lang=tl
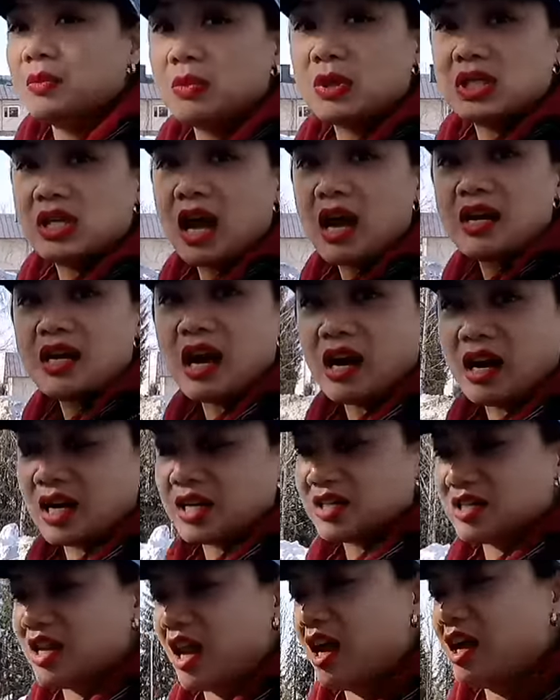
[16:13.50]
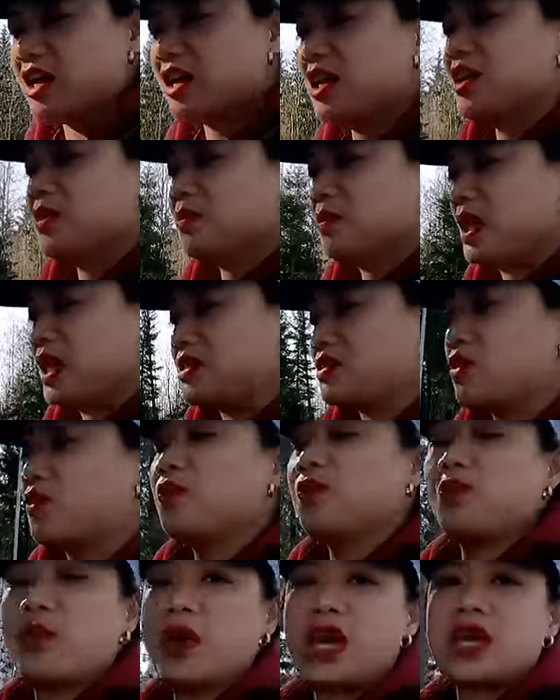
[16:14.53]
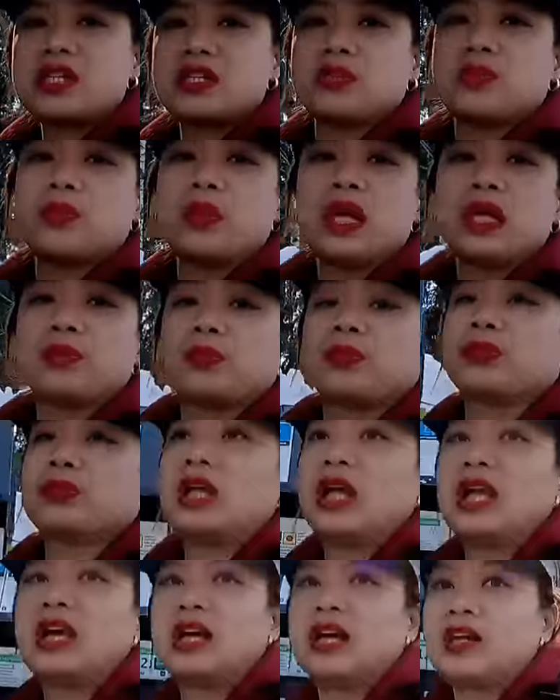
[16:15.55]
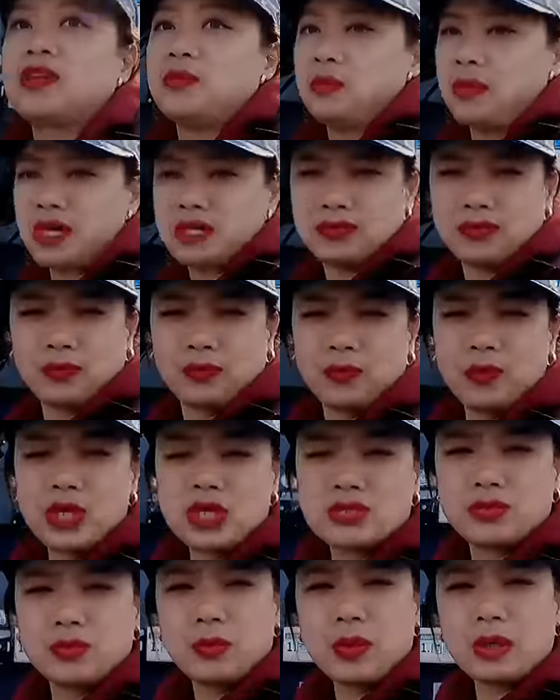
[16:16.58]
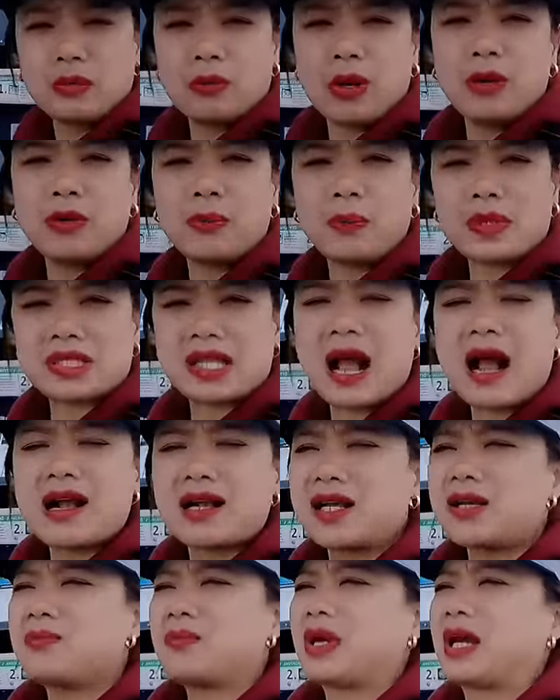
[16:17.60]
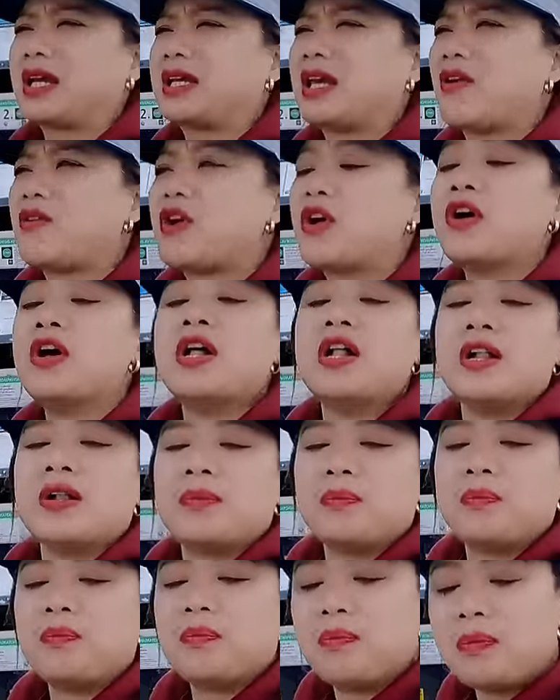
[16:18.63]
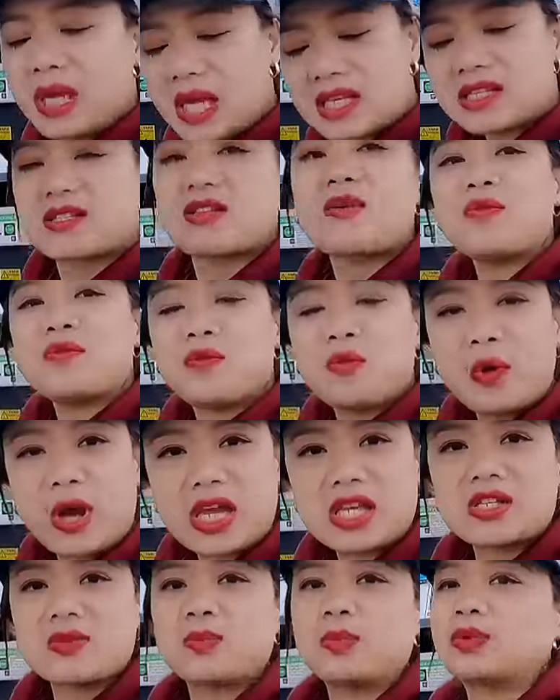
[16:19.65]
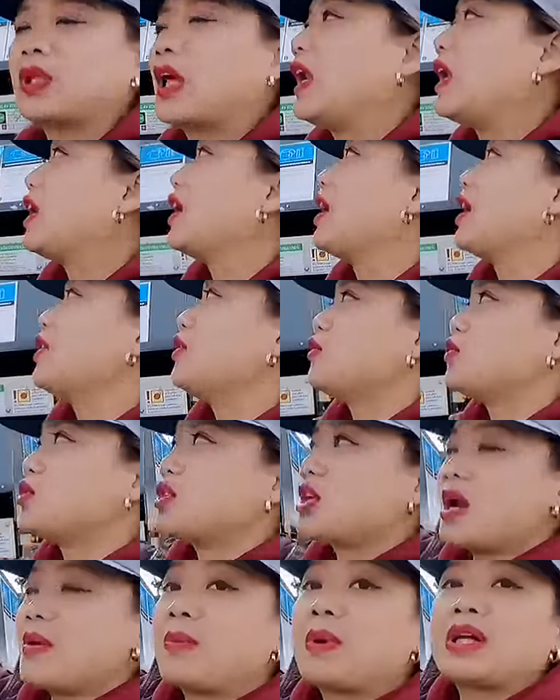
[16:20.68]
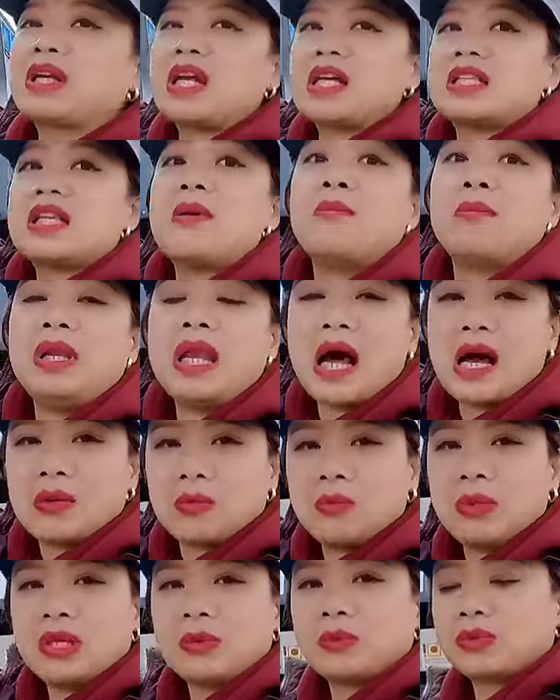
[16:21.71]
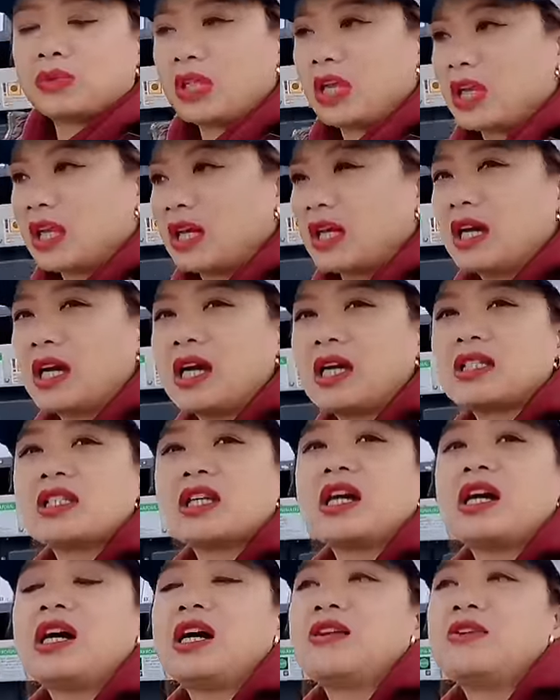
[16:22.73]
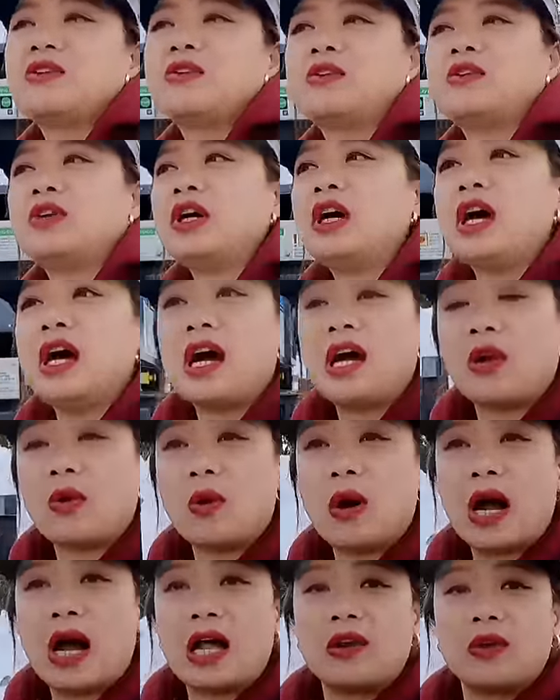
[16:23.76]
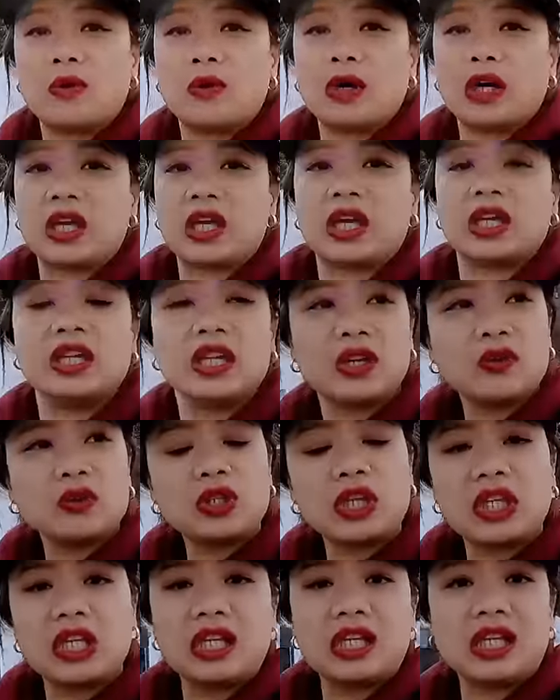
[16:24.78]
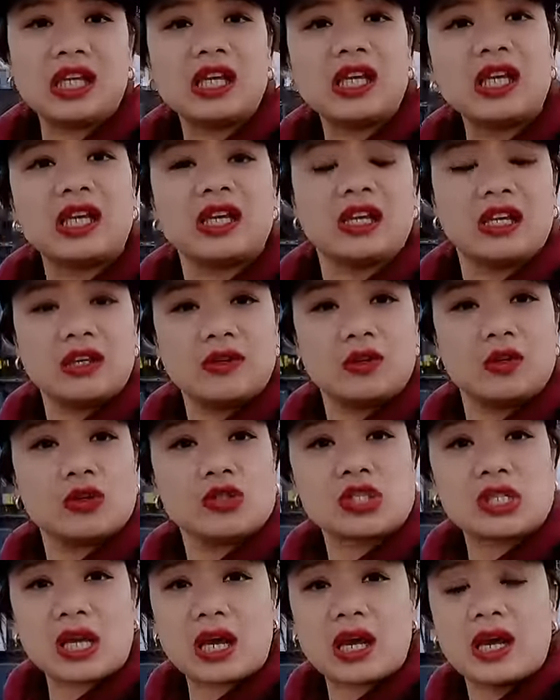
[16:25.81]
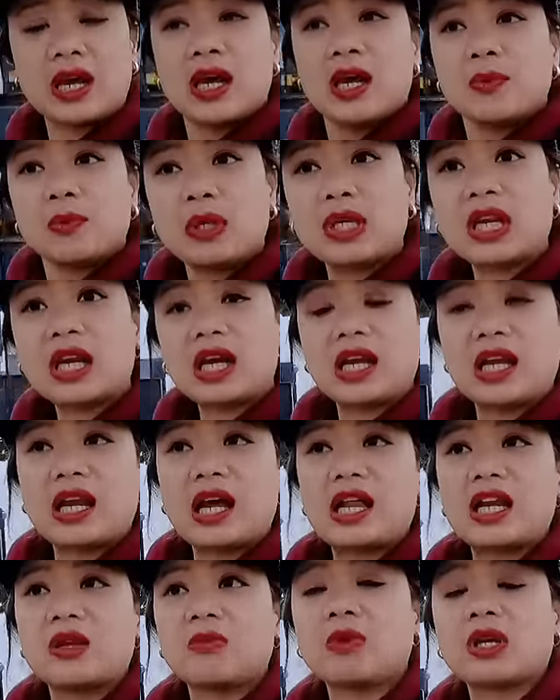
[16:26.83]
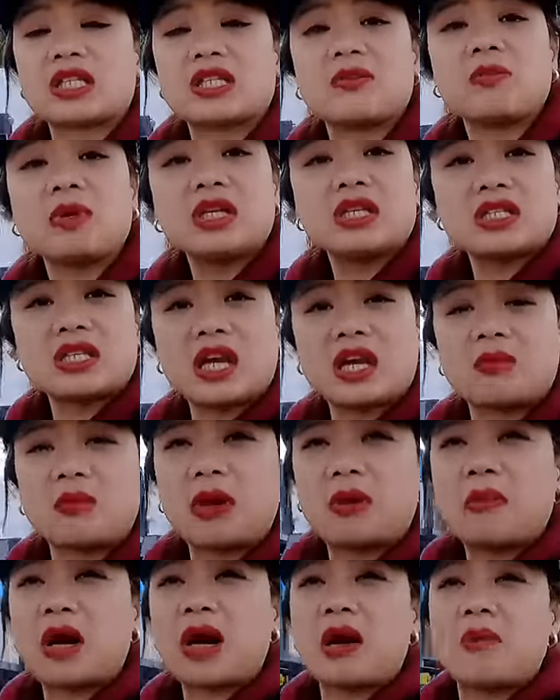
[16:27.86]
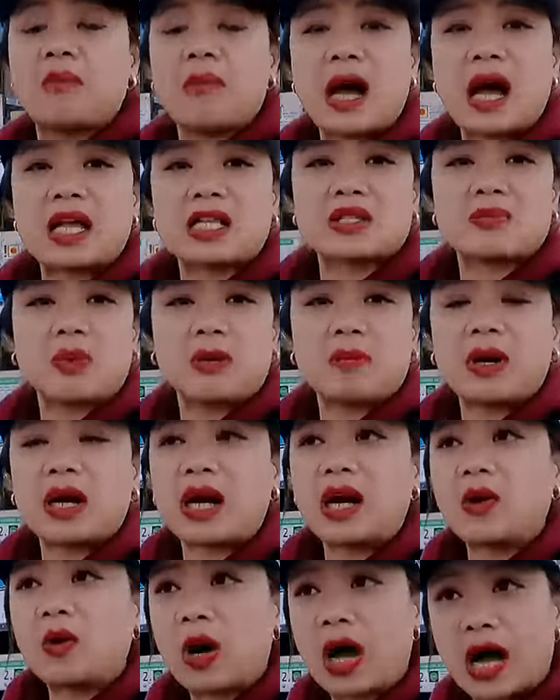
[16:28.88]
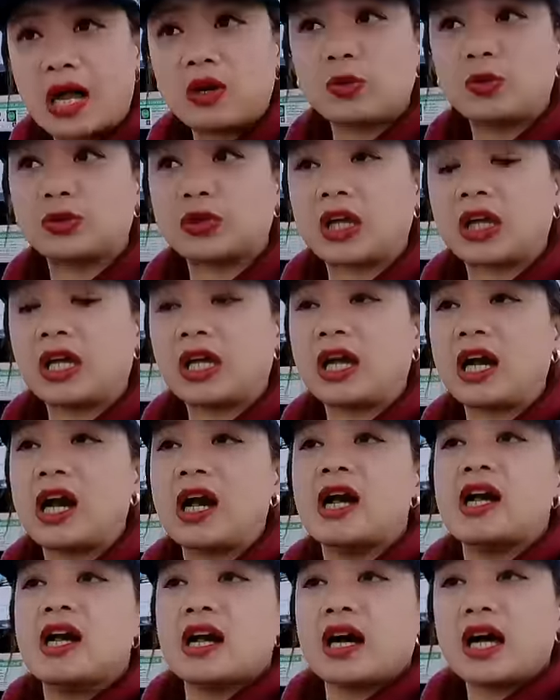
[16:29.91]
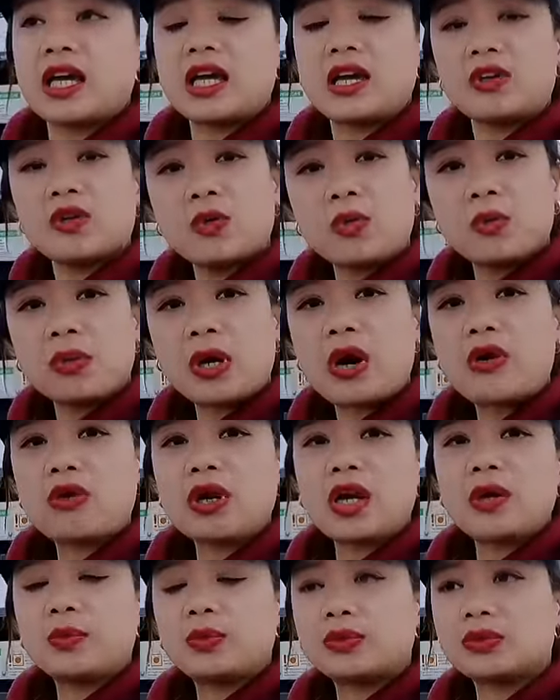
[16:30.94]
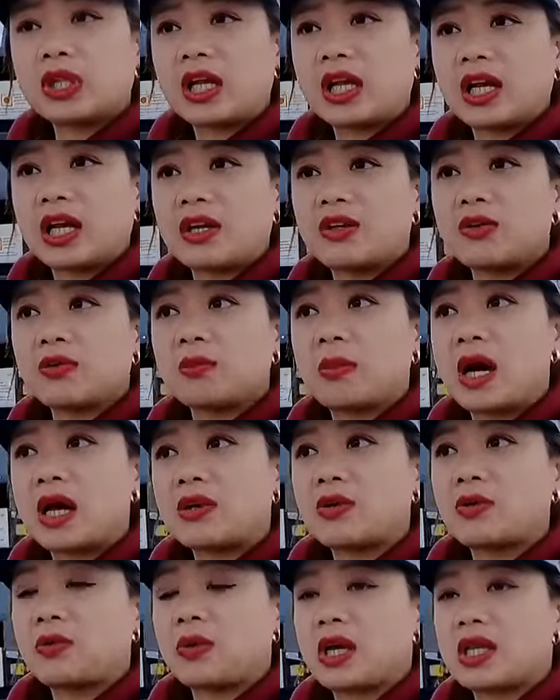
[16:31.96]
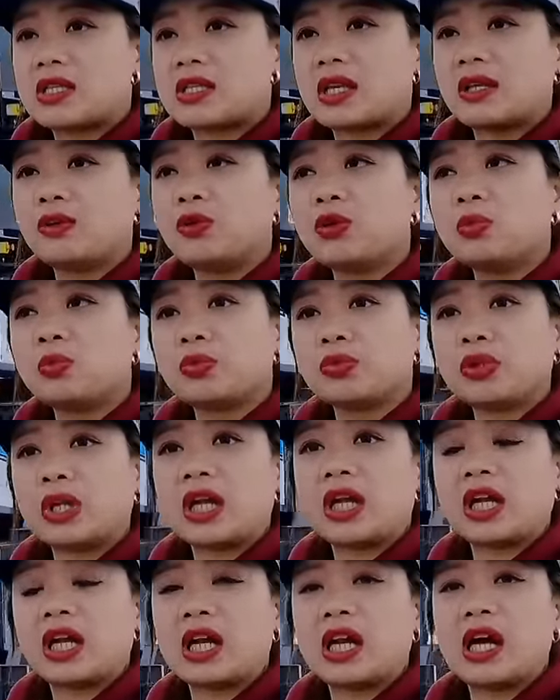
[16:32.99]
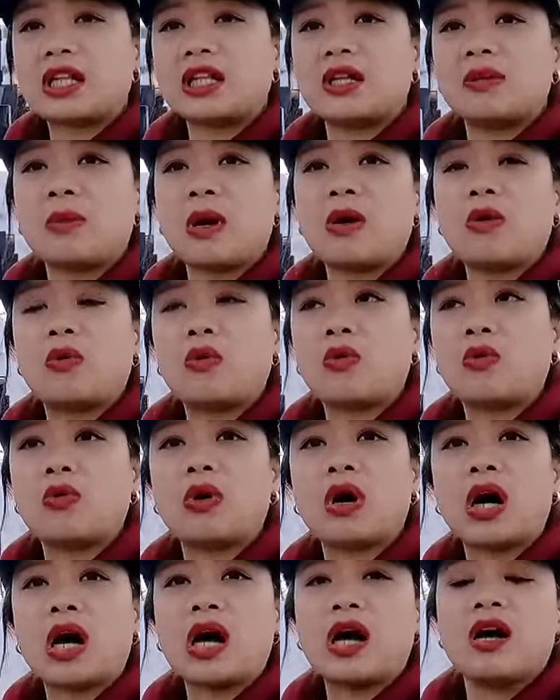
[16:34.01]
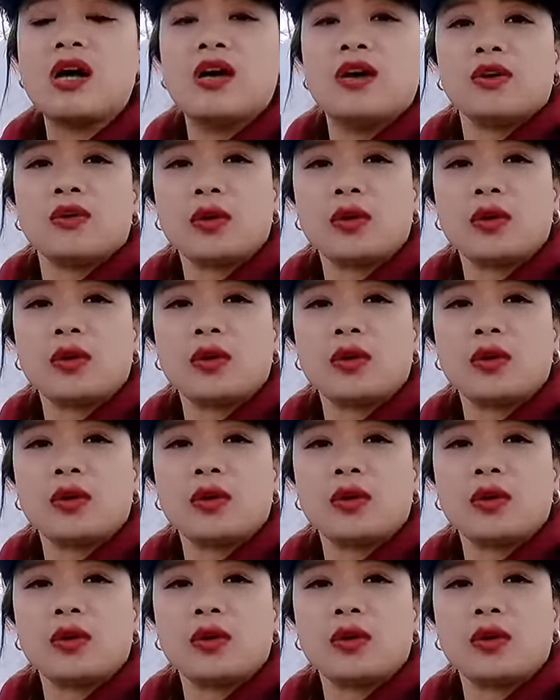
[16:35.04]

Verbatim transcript: Bisaya kadzay. Mix of waste bin po talaga yun. Mix of waste bin ba? Uy, pasang kang kagyaw yun. Mix of waste po talaga yun siya. Pag nasa black bin po talaga. At saka ano, halo-halo. Kaya hindi ko dinidig in din dun sa pinakailalim. Kasi minsan may mga mas may mga halo-halo po talaga. Kaya yung brown lang po talaga, yung bio waste, nandun po talaga natin makukuha.